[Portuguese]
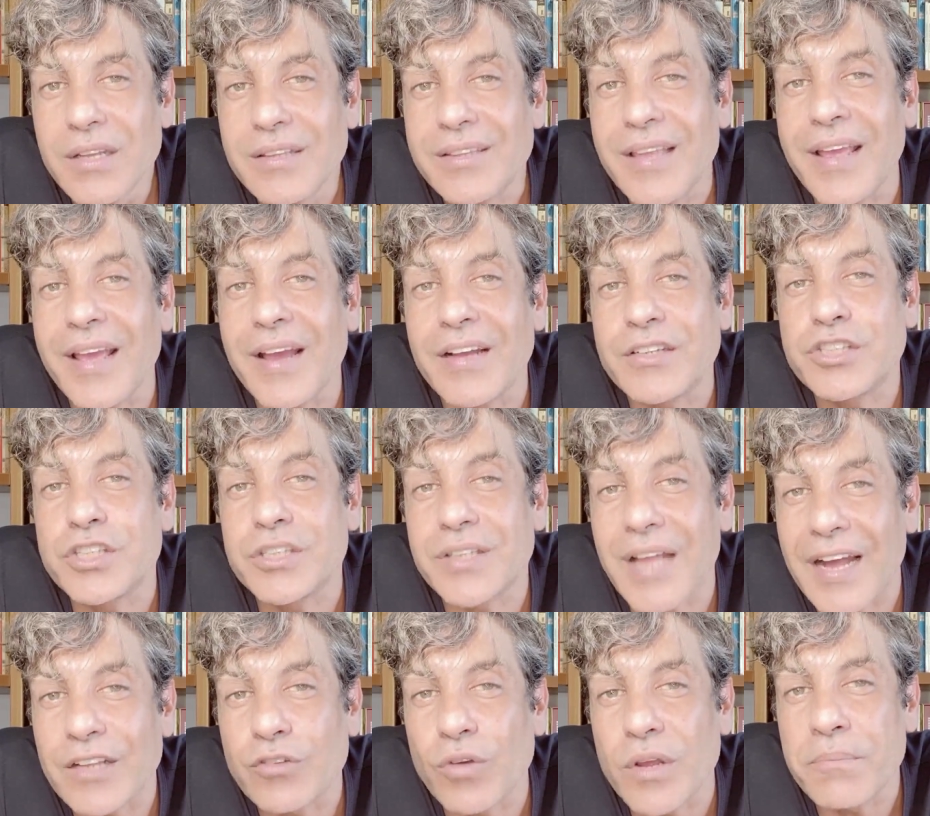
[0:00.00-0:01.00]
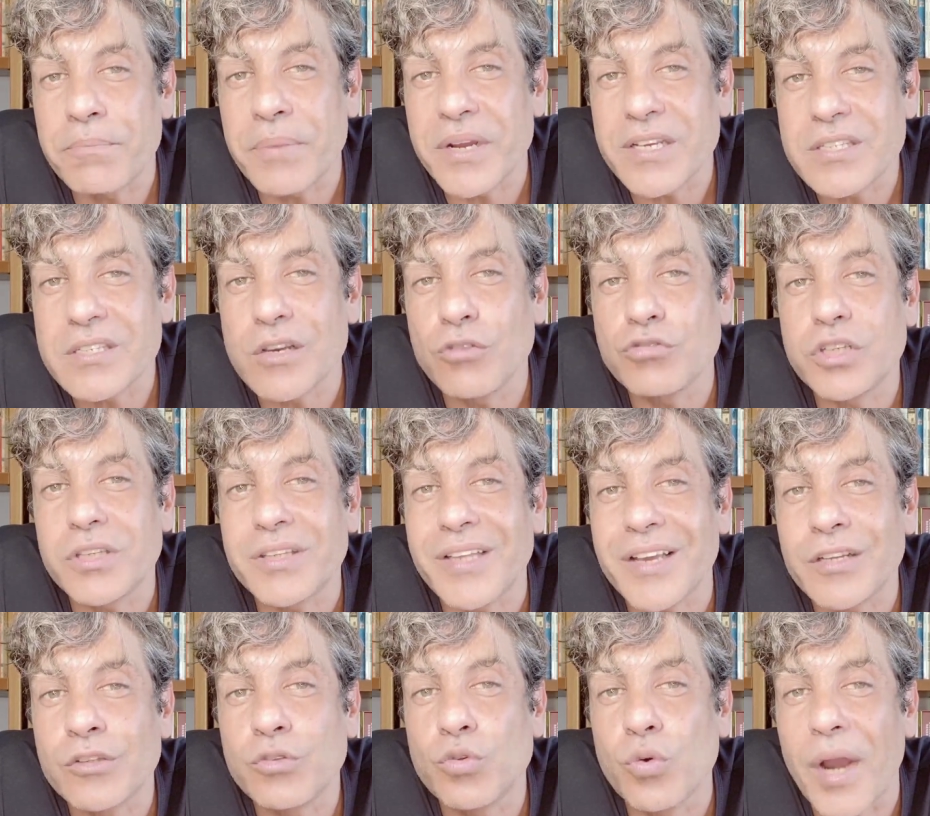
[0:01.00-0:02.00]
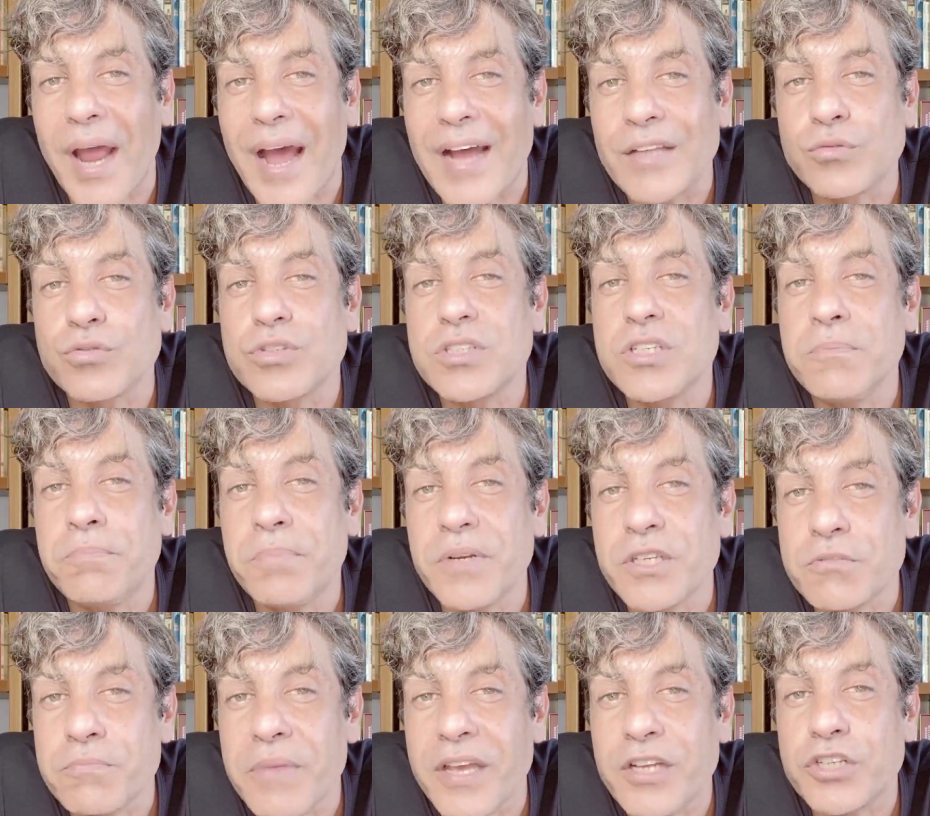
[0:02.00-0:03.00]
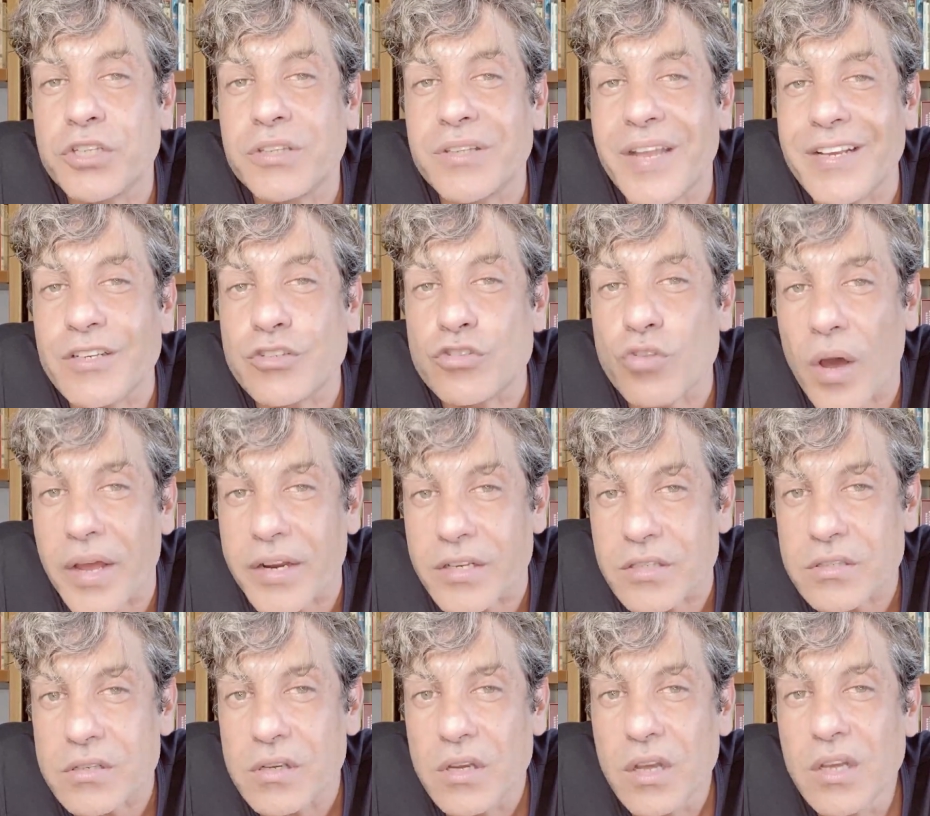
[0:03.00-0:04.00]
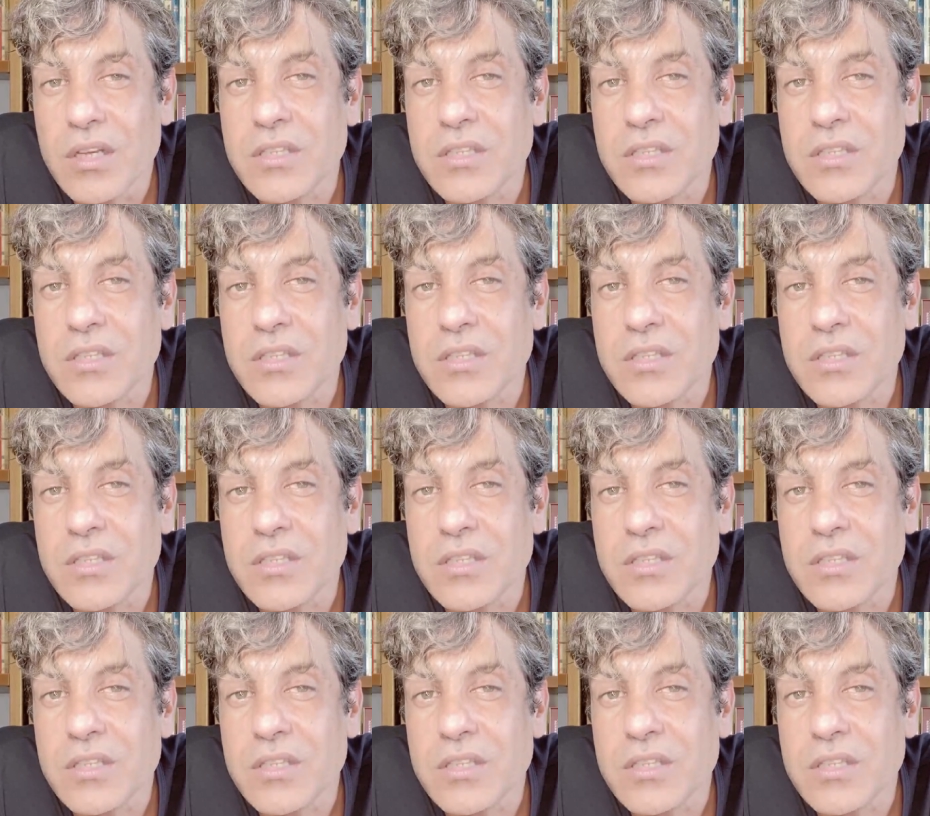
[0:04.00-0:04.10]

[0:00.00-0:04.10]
tenha te dado a impressão de ter durado simplesmente 3 horas.